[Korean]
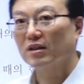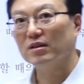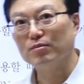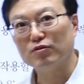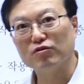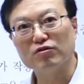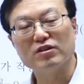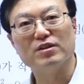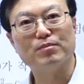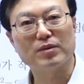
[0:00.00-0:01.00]
급수,
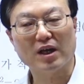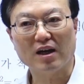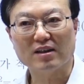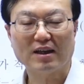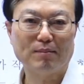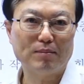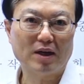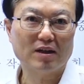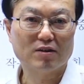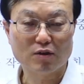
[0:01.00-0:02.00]
급탕,
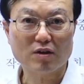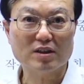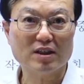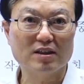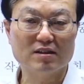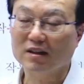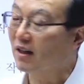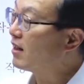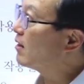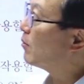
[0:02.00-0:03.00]
난방 여러 가지가 있는데